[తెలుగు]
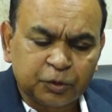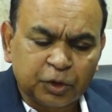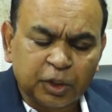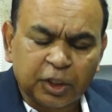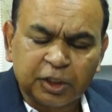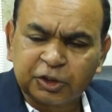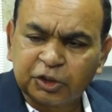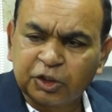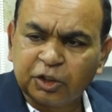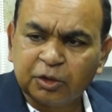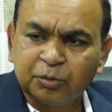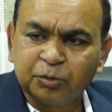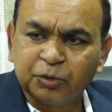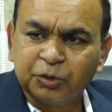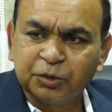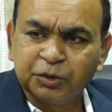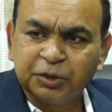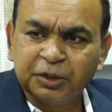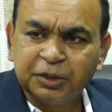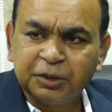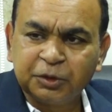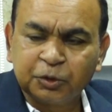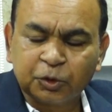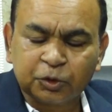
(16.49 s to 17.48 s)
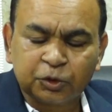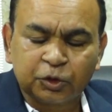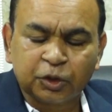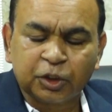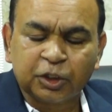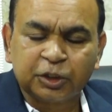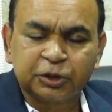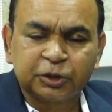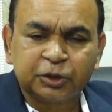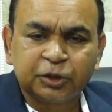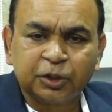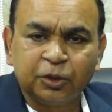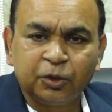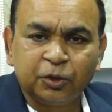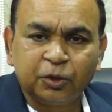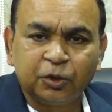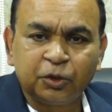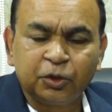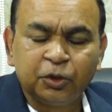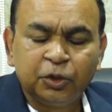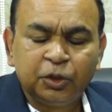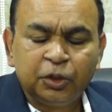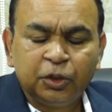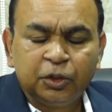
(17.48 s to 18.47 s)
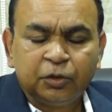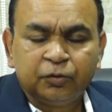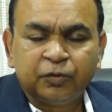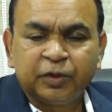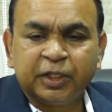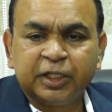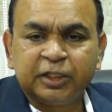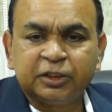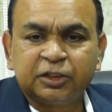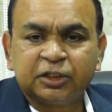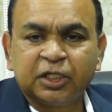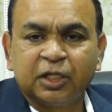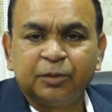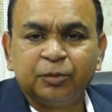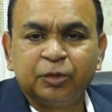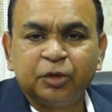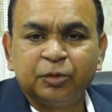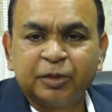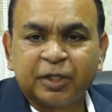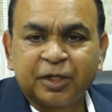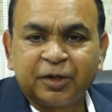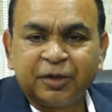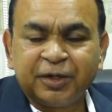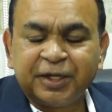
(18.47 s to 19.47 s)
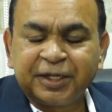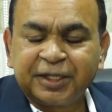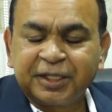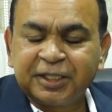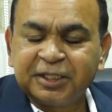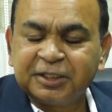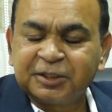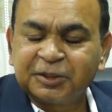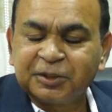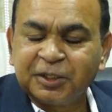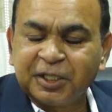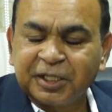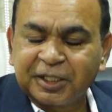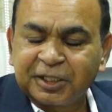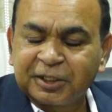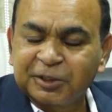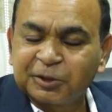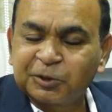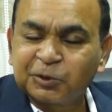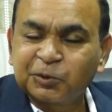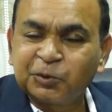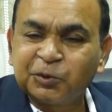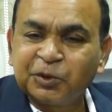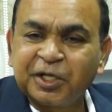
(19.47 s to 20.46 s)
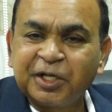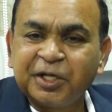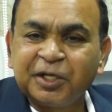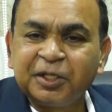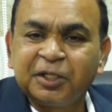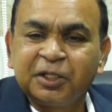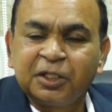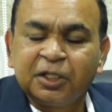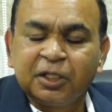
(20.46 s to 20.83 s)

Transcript: రాష్ట్రం ఉంది కొత్త రాష్ట్రంలో ఫర్ ఎగ్జాంపుల్ మనం లెక్కేసి లెక్కేసుకుంటే